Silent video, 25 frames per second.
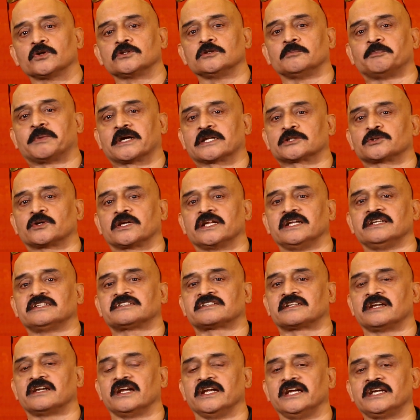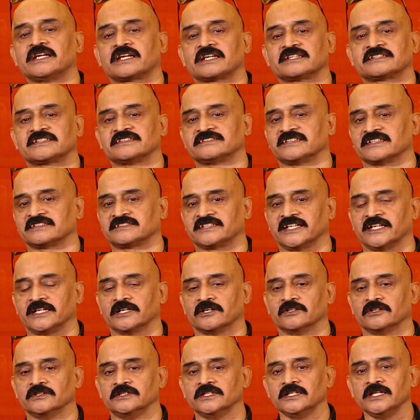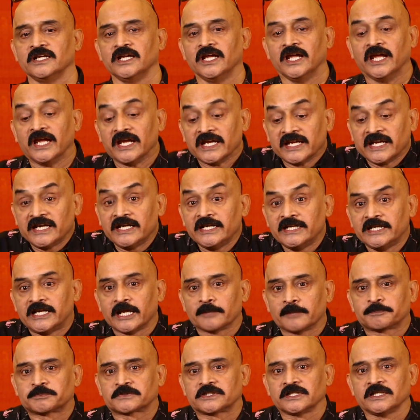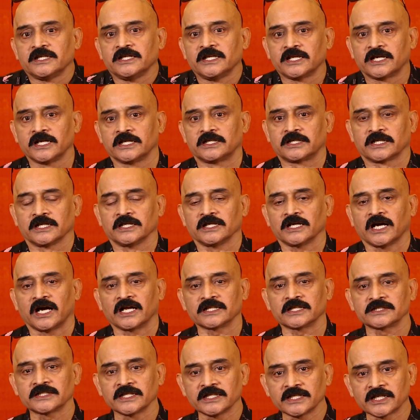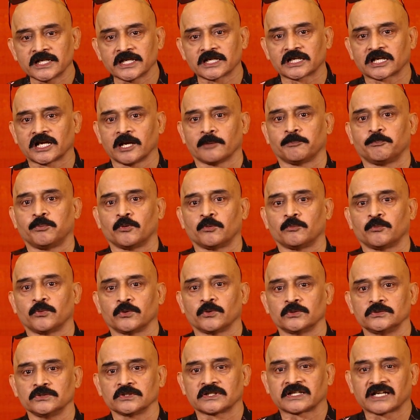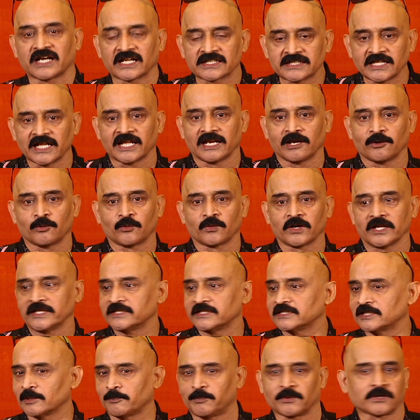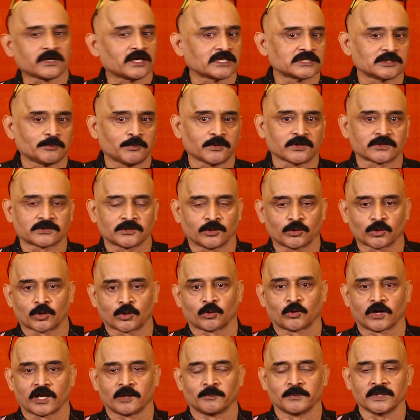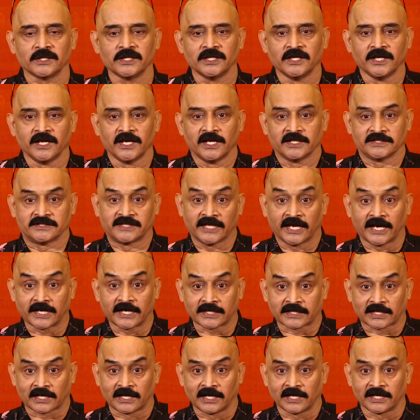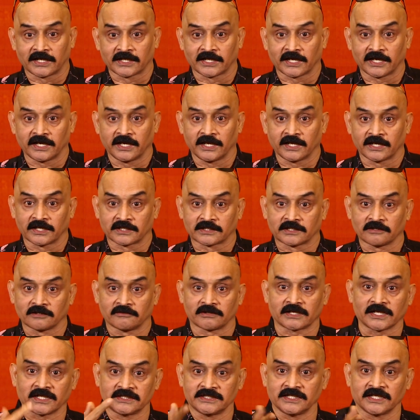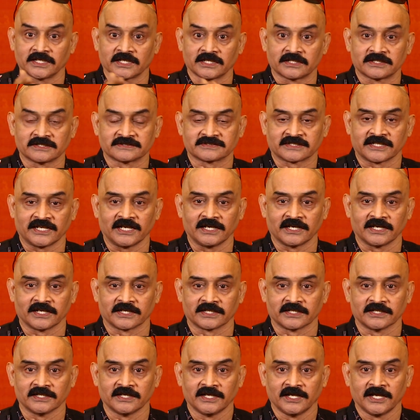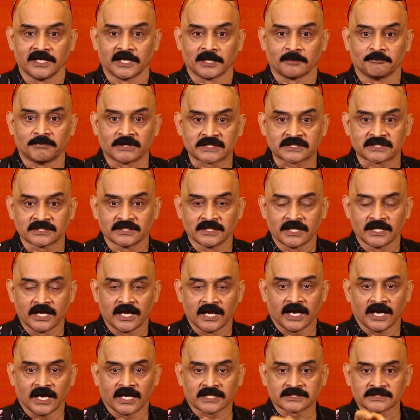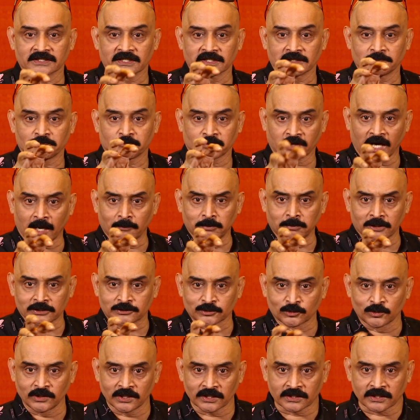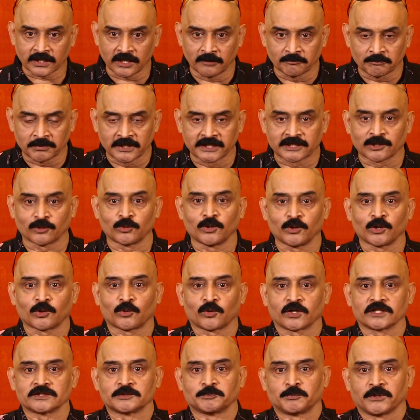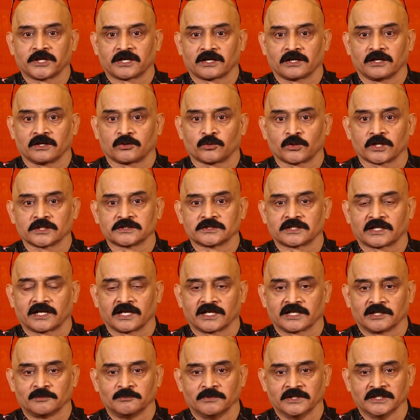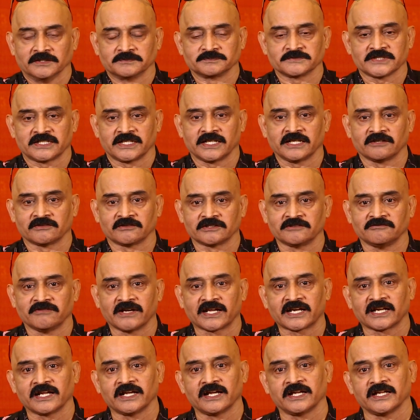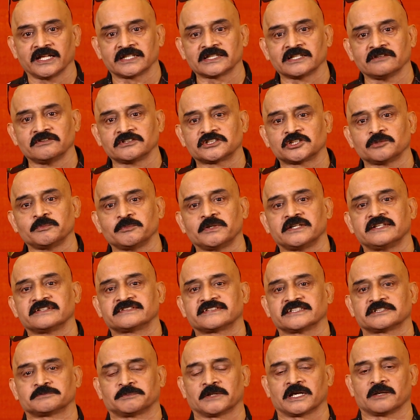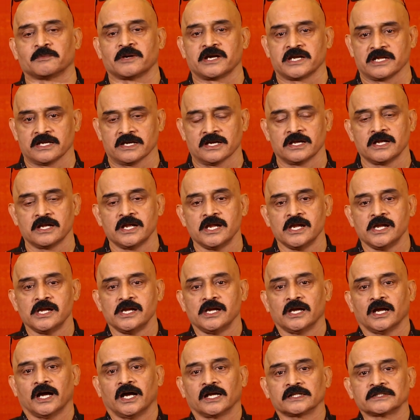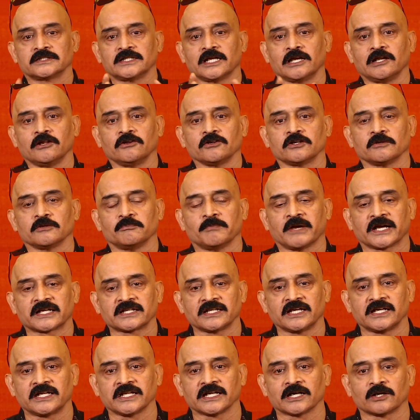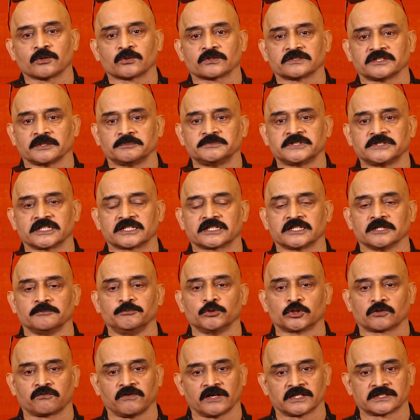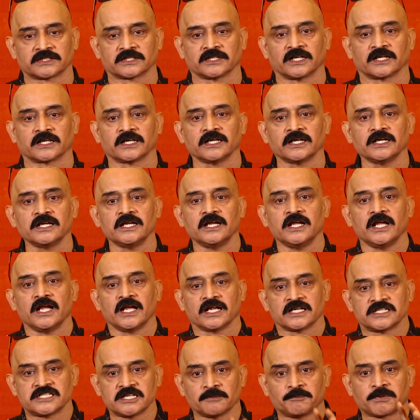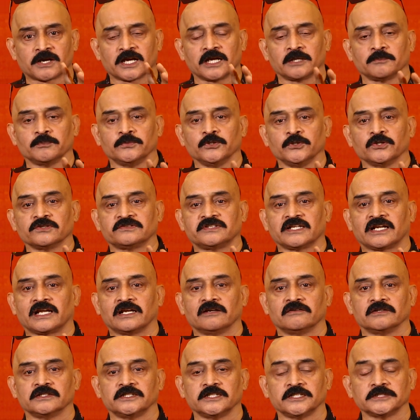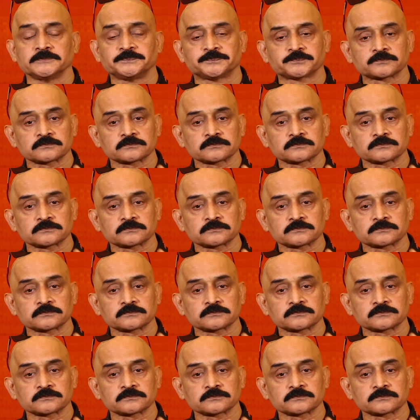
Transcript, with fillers: போதும் படத்தோடைய இன்ட்ரெஸ்ட் சஸ்டெயின் ஆகுது இன்டெப்த்து இருட்டு அந்த இருட்டில் போகும்போது கதையில் உங்களை இந்த பக்கம் அந்த பக்கம் நவர விடாமல் தியேட்டரில் இருக்கிற இருட்டை விட அதிக இருட்டு ஸ்க்ரீனில் இருக்குது பட் அந்த ப்ராப்ளத்துக்குள்ளே கம்ப்ளீட்டாக உள்ளே கொண்டு போயிடுறாங்க கொண்டுறாங்க நம்மளை நீங்கள் வந்து வேறு எந்த விஷயமே டிஸ்கஸ் பண்ண மாட்டீங்க அந்த அளவுக்கு மேக்னெட்டிக்காக ஒரு சப்ஜெக்ட் பியூட்டிஃபுல்லாக எடுத்துருக்காங்க ஜிப்ரான் மியூசிக்கில் வந்து